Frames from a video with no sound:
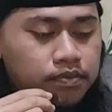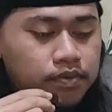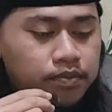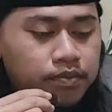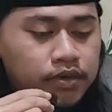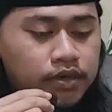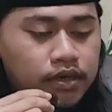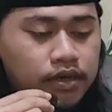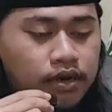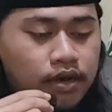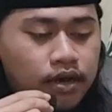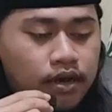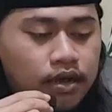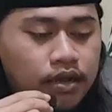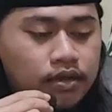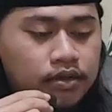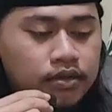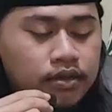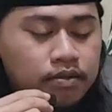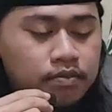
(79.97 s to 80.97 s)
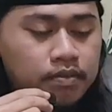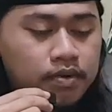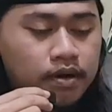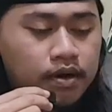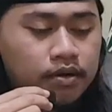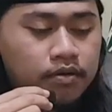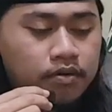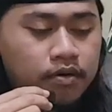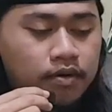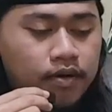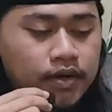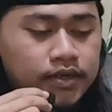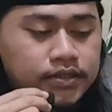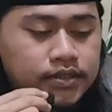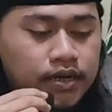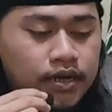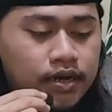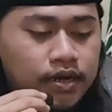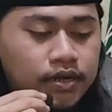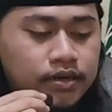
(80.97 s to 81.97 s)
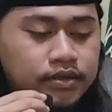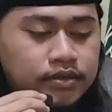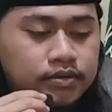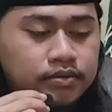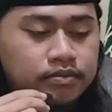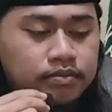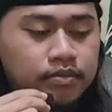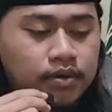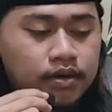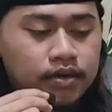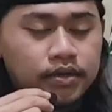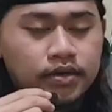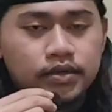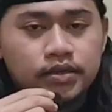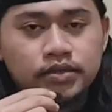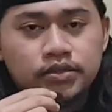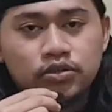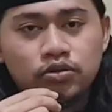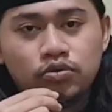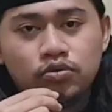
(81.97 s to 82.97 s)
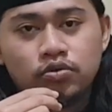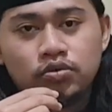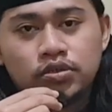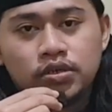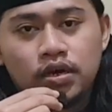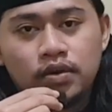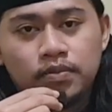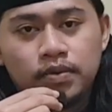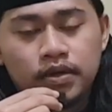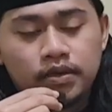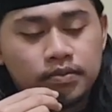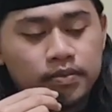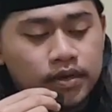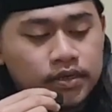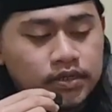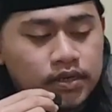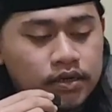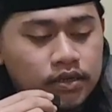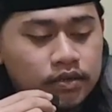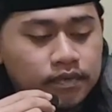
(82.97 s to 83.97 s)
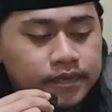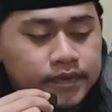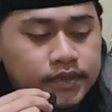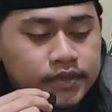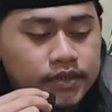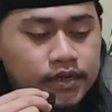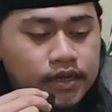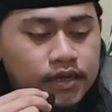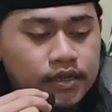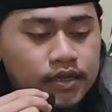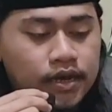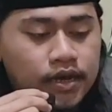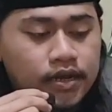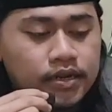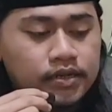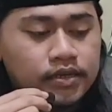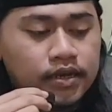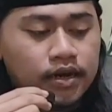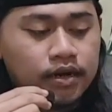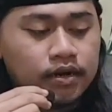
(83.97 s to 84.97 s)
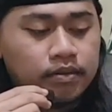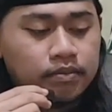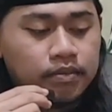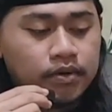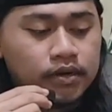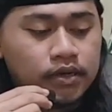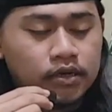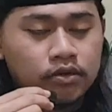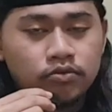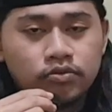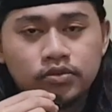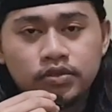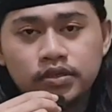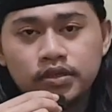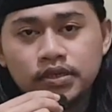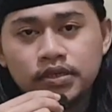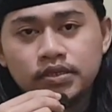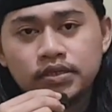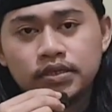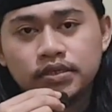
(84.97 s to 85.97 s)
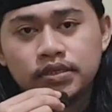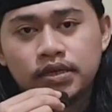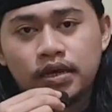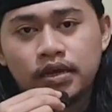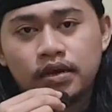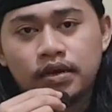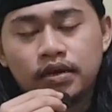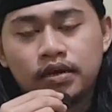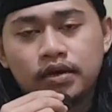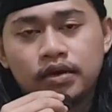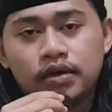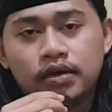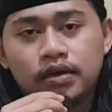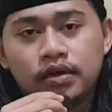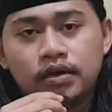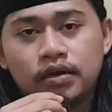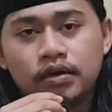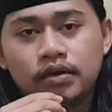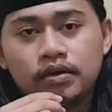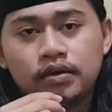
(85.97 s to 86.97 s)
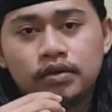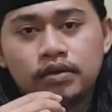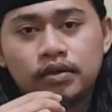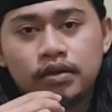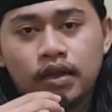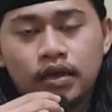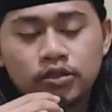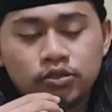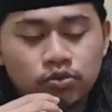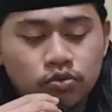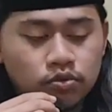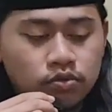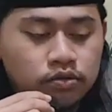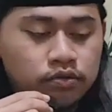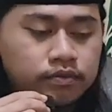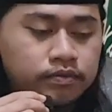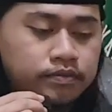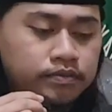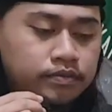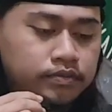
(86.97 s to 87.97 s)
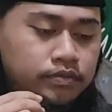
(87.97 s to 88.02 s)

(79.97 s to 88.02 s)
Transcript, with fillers: pemikiran, tambahan wawasan bagi seluruh sahabat Maksa TV sekalian yang mengikuti secara langsung